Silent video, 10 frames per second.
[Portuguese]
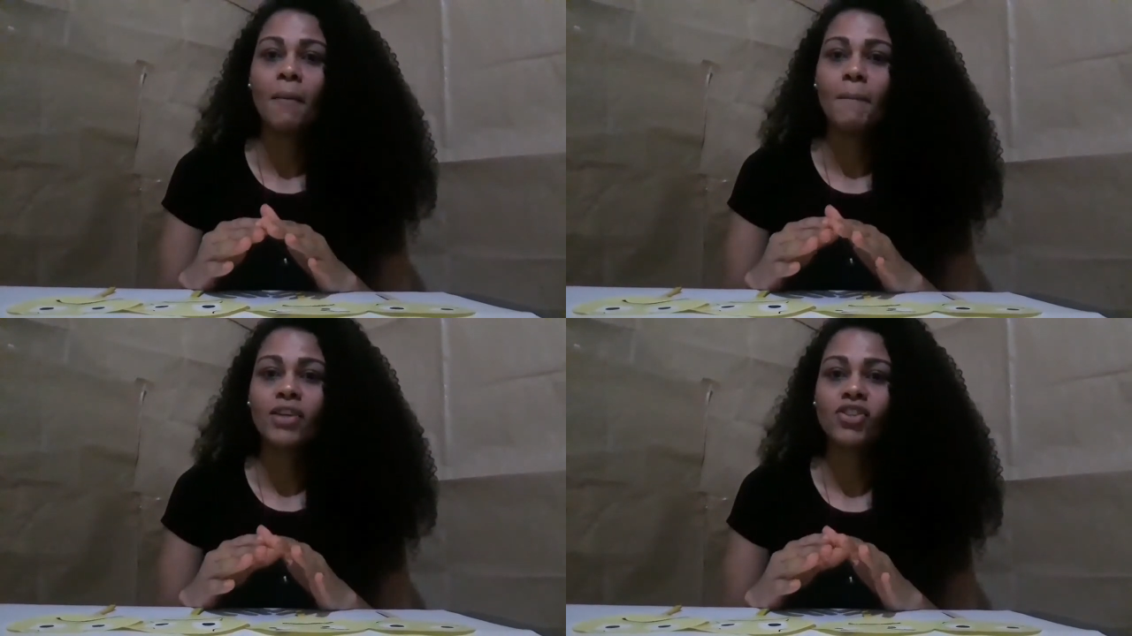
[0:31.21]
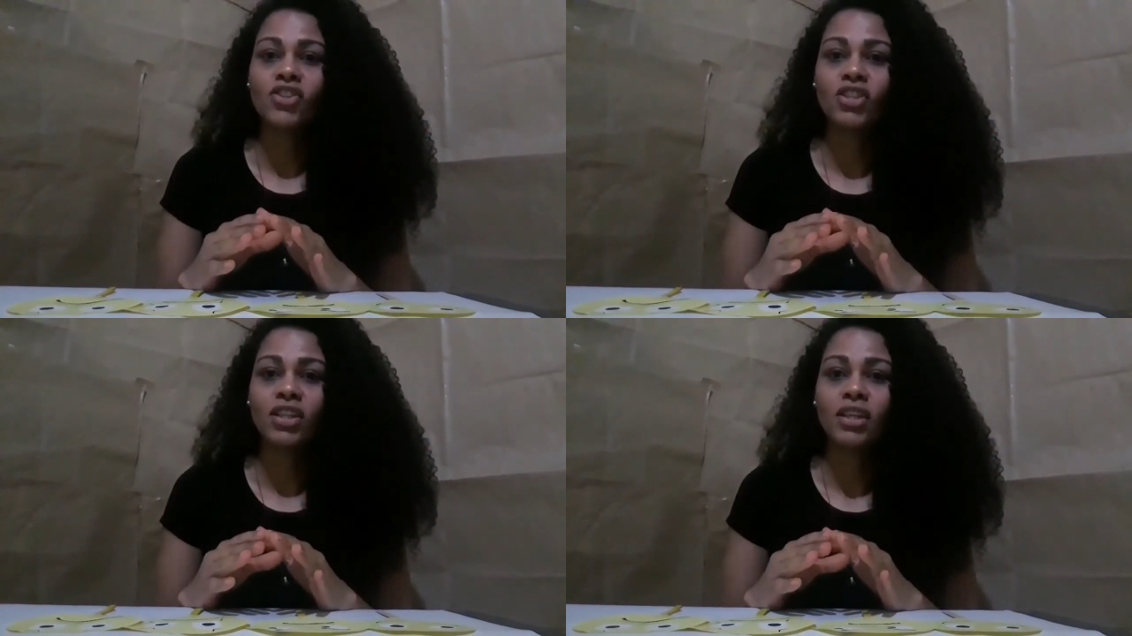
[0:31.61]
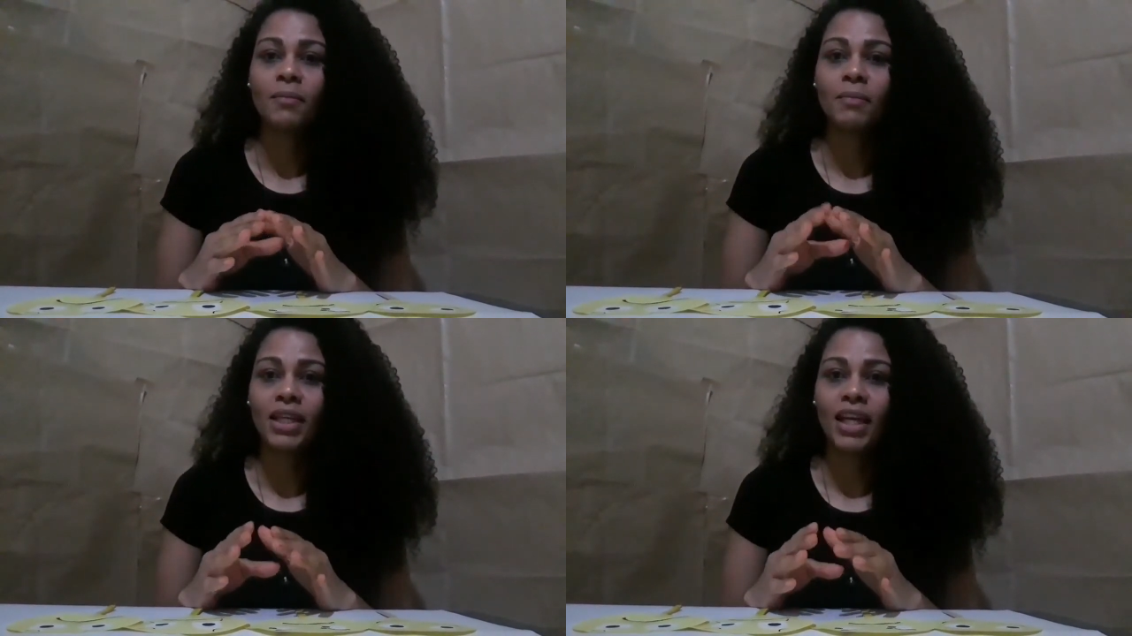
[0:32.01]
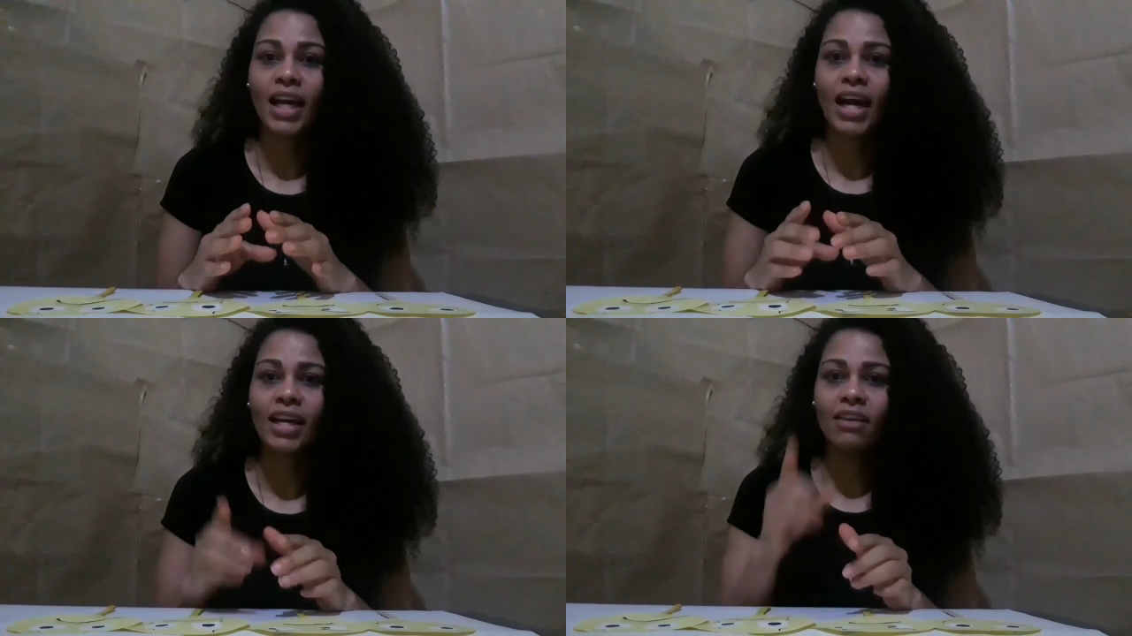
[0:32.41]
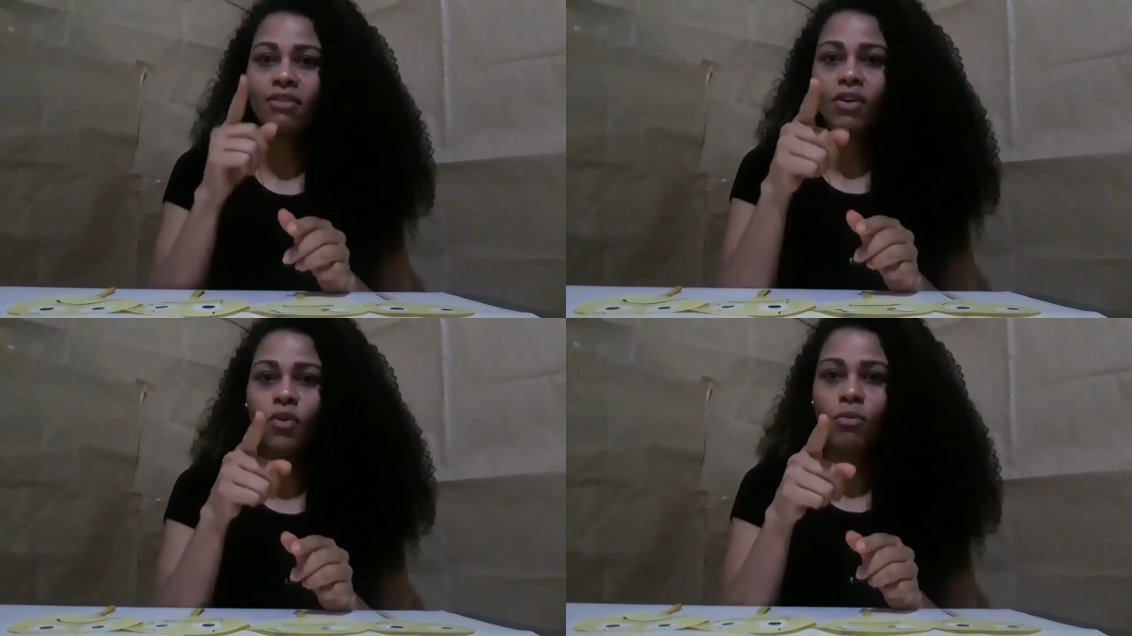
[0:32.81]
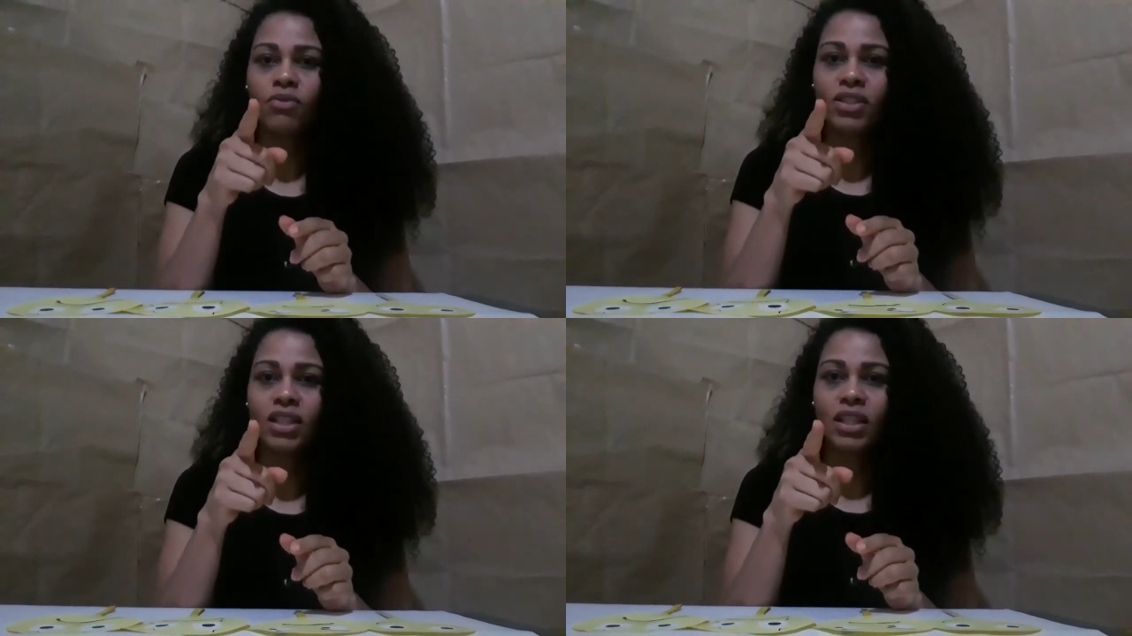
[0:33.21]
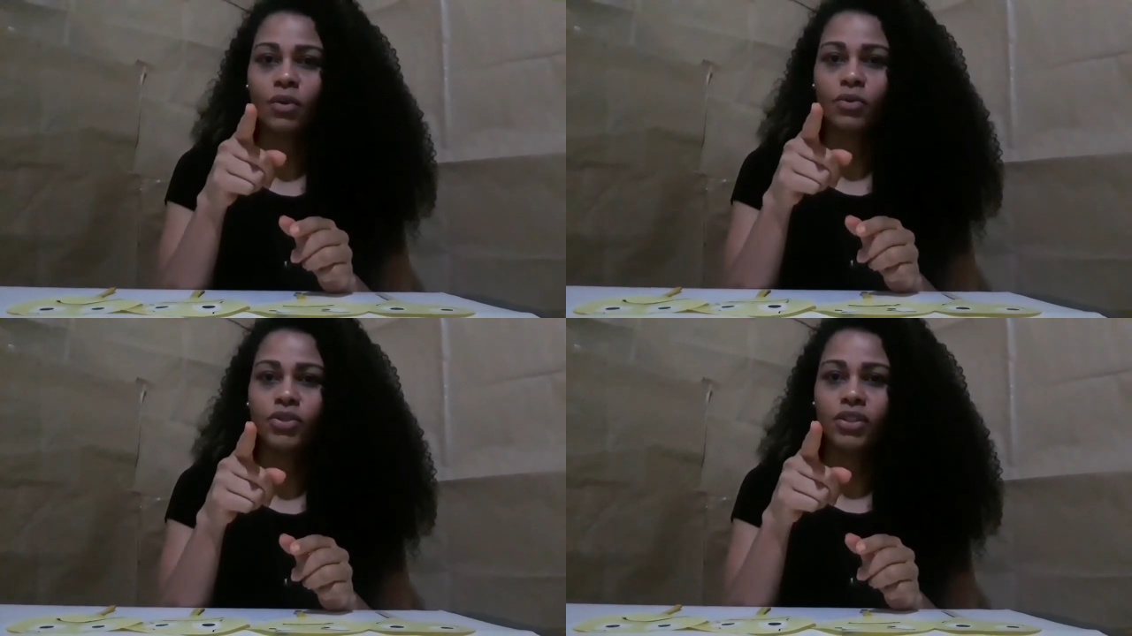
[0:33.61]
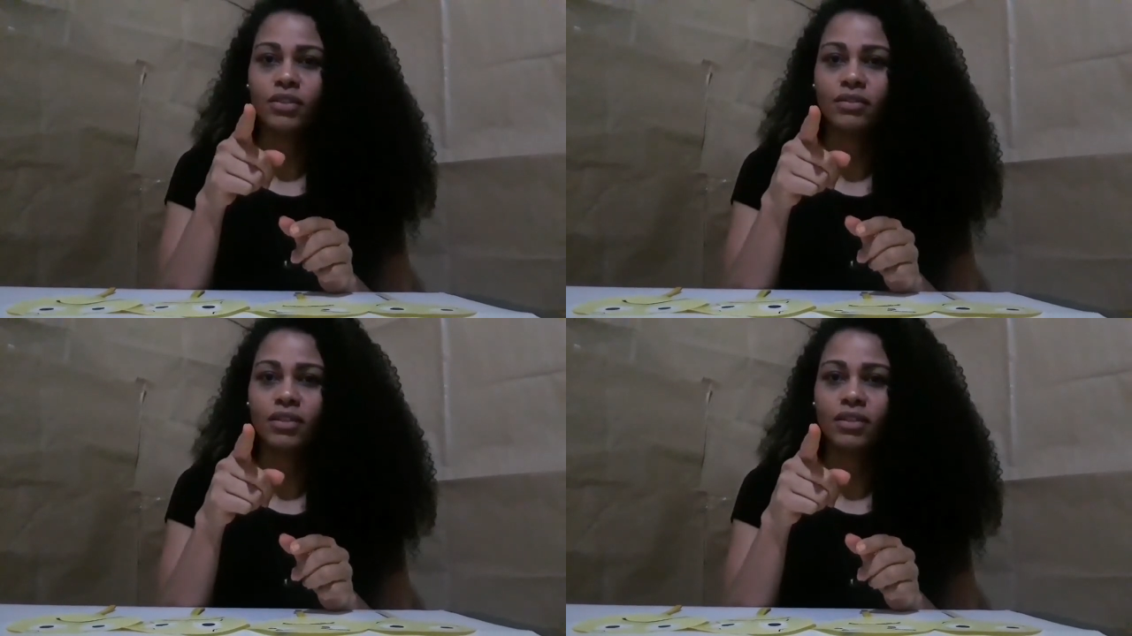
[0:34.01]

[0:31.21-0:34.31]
para a gente brincar e ver como você está hoje.